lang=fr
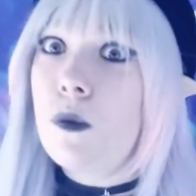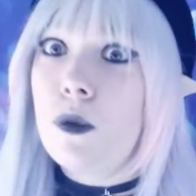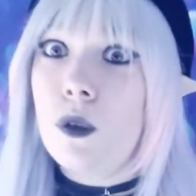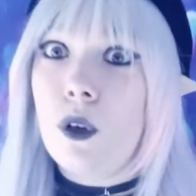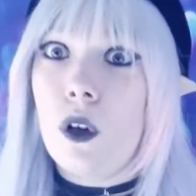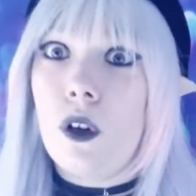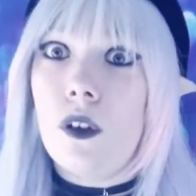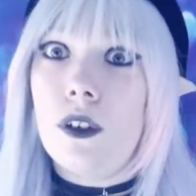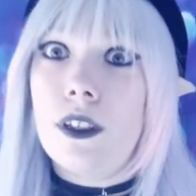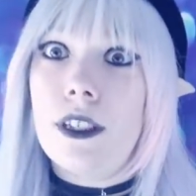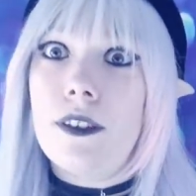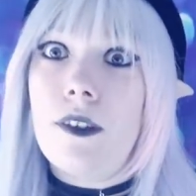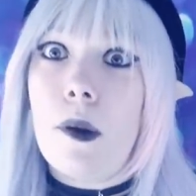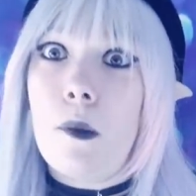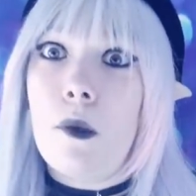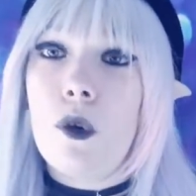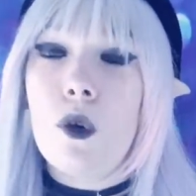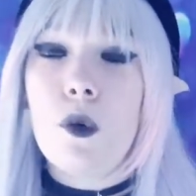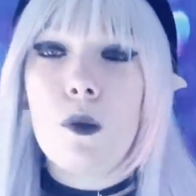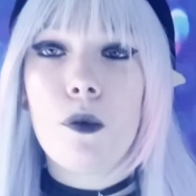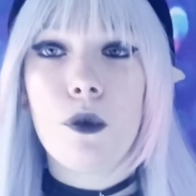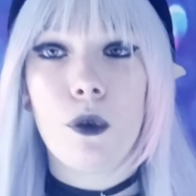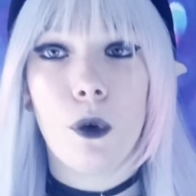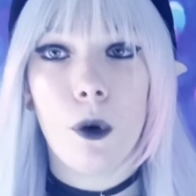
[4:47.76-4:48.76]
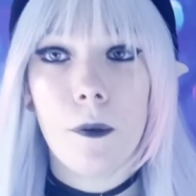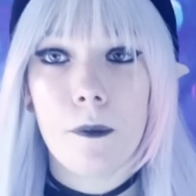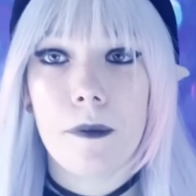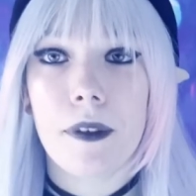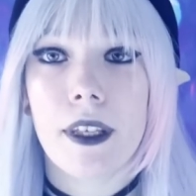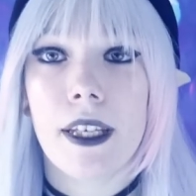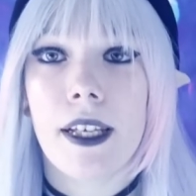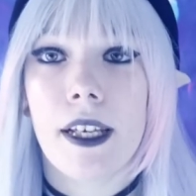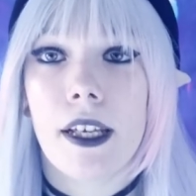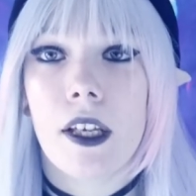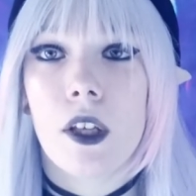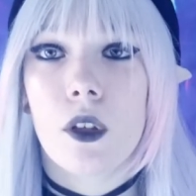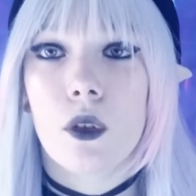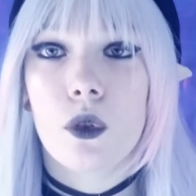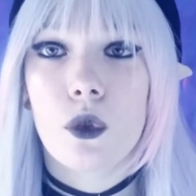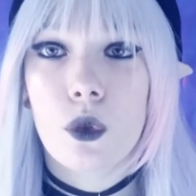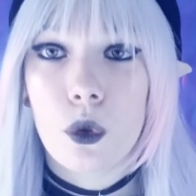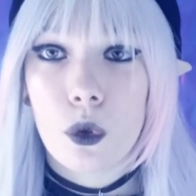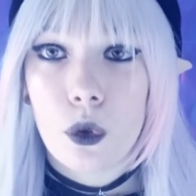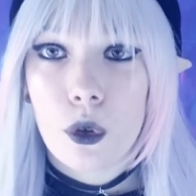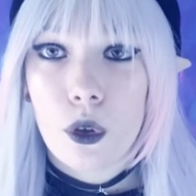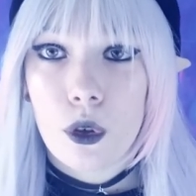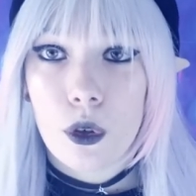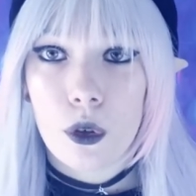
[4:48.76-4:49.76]
plus grande, qui va beaucoup plus haut.
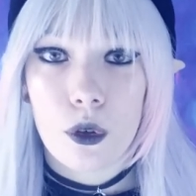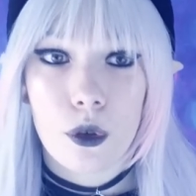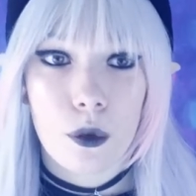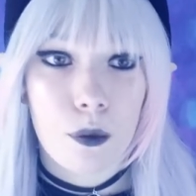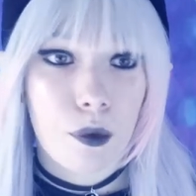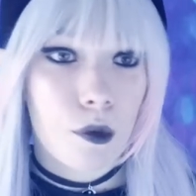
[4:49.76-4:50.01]
Donc euh,